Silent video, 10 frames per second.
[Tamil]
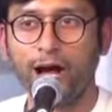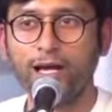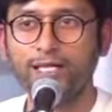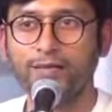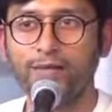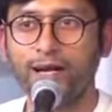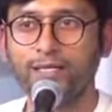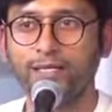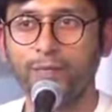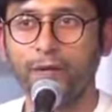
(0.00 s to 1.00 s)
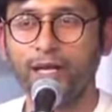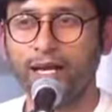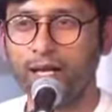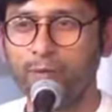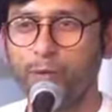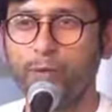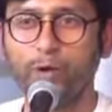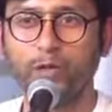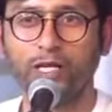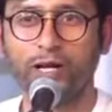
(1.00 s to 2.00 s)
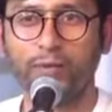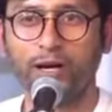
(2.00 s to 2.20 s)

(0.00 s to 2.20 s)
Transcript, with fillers: ஆர்ஜேவாக வேலை செஞ்ச பையன் அதுக்கப்புறம் ப்ரொடியூசராக